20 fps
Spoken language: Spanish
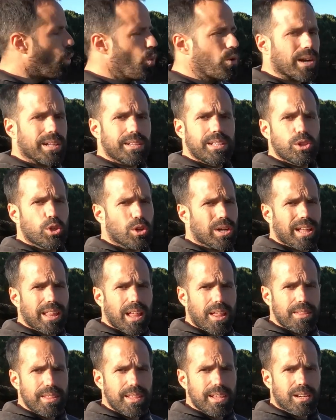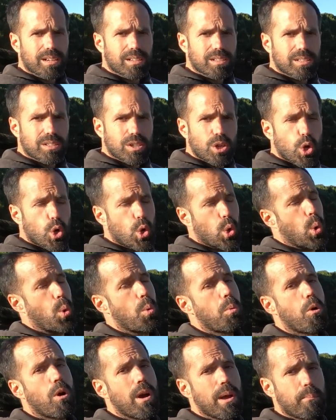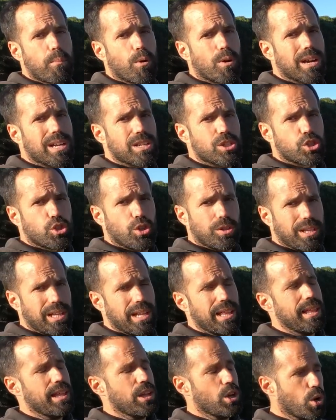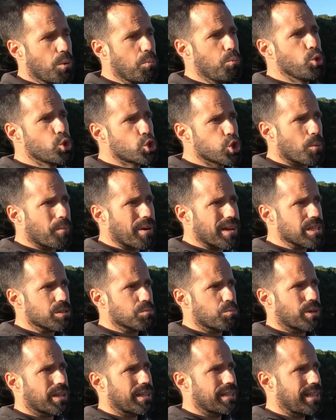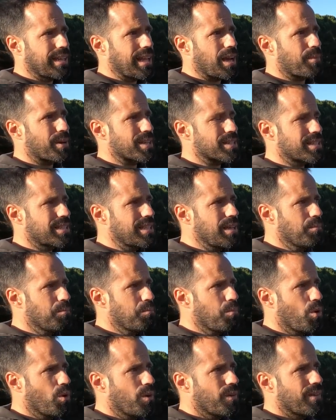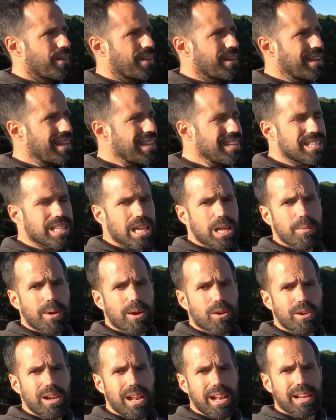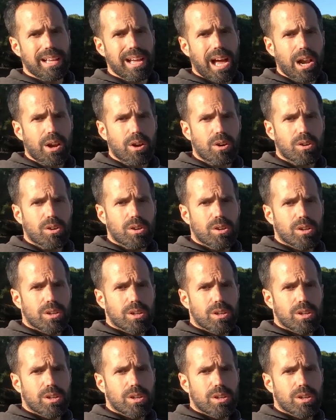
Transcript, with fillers: un ratito cada día. Hubo épocas donde le dedicó mucho más porque tenía más tiempo y se iba con el carro